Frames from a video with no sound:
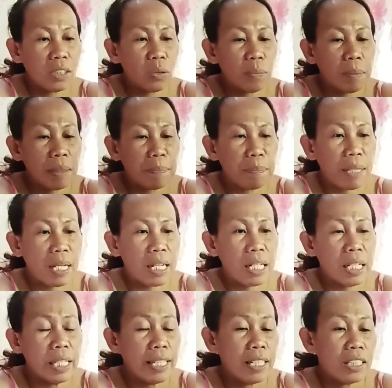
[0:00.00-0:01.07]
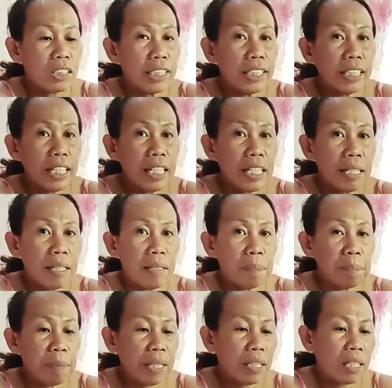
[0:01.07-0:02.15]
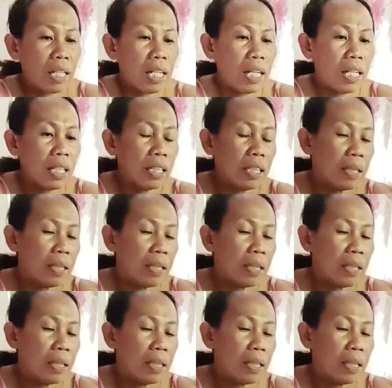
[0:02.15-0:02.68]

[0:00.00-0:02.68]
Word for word: Ito pang pa sikip para